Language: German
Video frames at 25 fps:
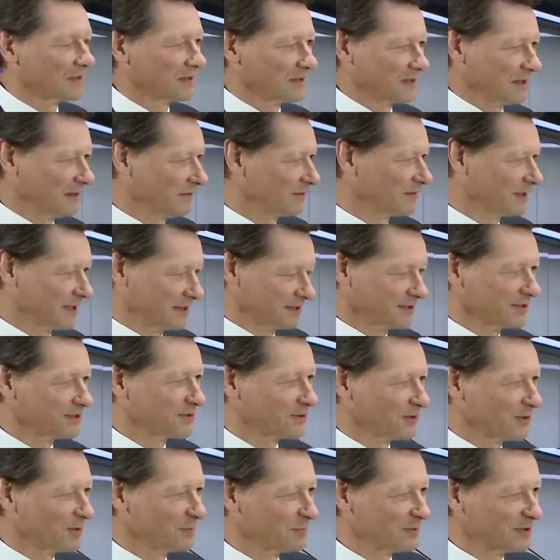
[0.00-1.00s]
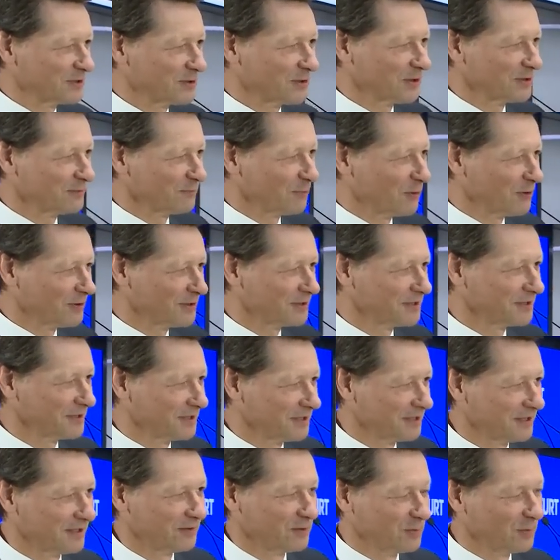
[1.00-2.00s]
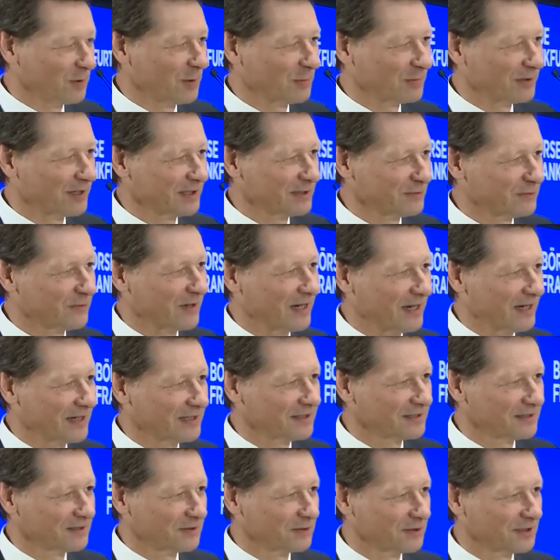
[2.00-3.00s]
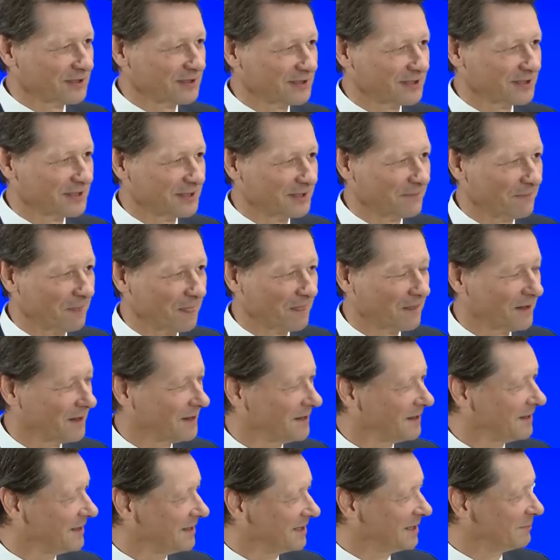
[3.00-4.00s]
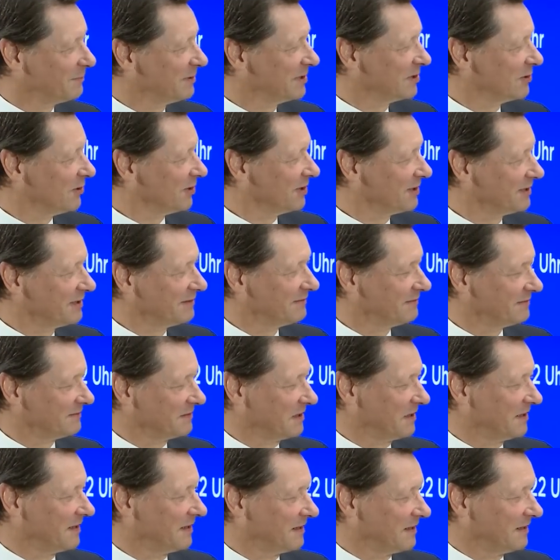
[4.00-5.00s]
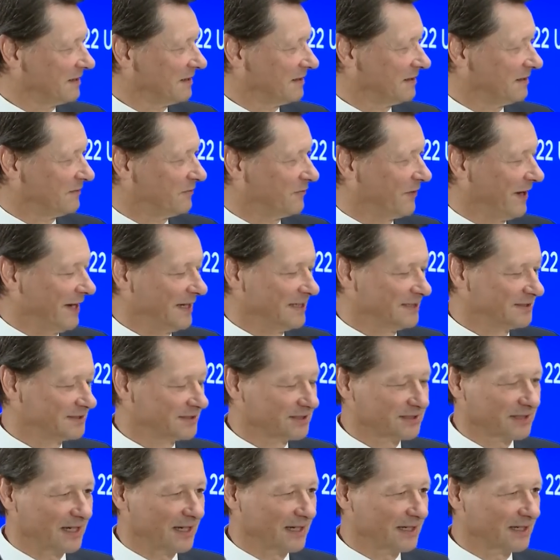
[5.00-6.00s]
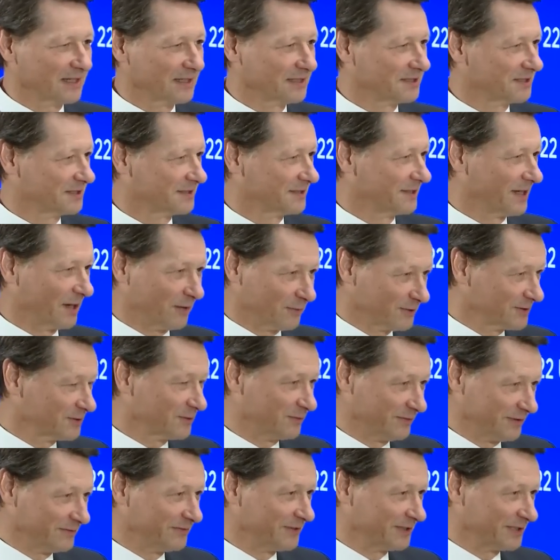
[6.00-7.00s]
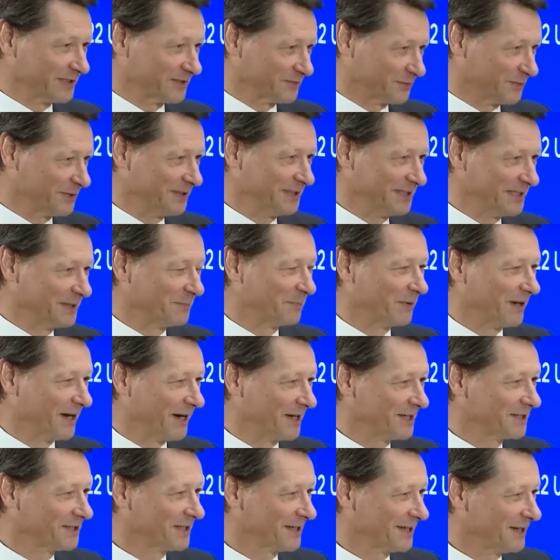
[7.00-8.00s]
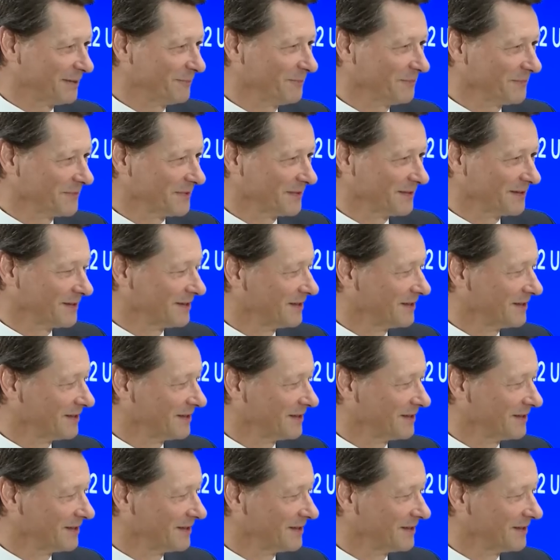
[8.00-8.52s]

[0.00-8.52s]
Ja, wir hatten eine tolle Bitcoin-Woche, überhaupt keine Frage. Und äh, der Bitcoin verhält sich eigentlich genauso, wie wir das für ihn geplant haben.